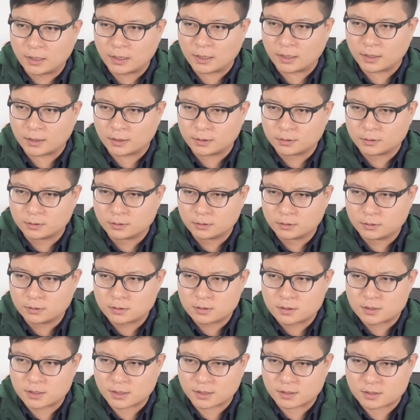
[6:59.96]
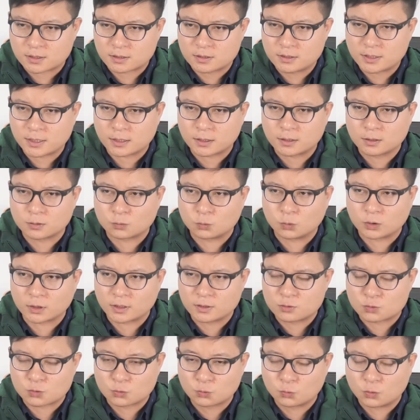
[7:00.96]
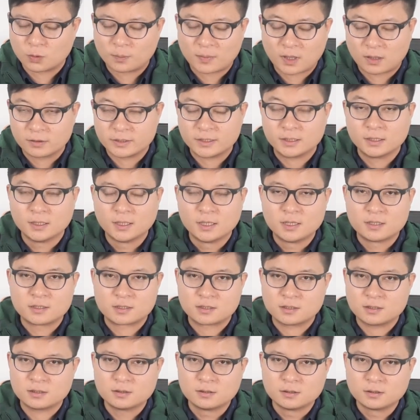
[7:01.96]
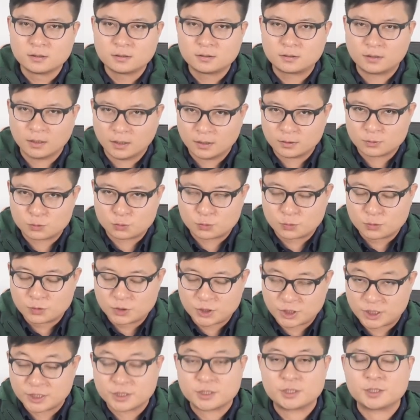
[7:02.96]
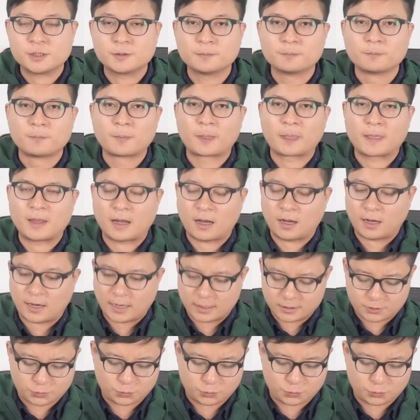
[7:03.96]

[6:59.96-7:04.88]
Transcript: 啊这个世界各国跟中国贸易时的信心啊，还